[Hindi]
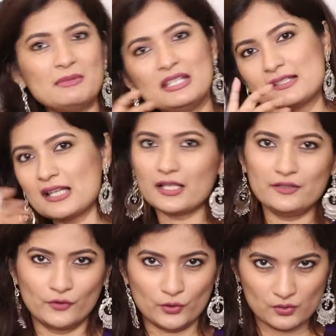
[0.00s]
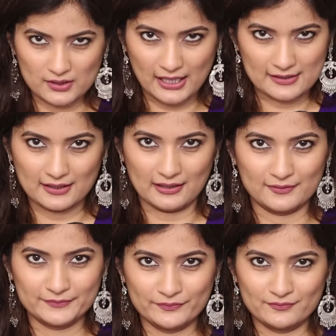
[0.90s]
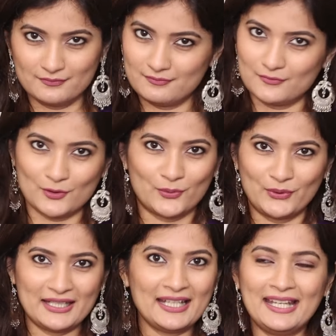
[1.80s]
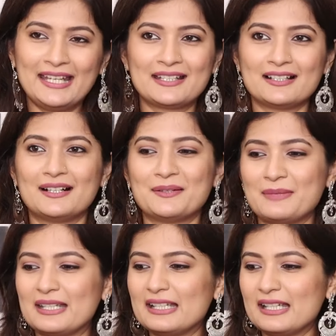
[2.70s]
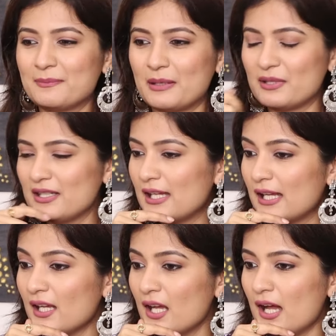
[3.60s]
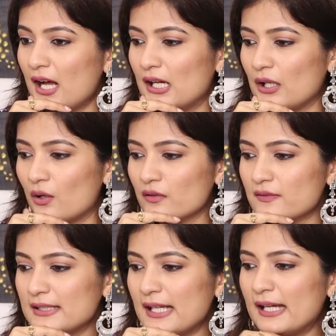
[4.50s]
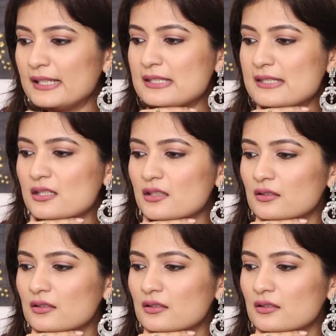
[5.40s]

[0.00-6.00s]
है मेरी सारी फ़ोटोज़ ऐसे हैं तो ये एक uh, मेरे लिए एक मेमोरी है अलॉन्ग विद डैट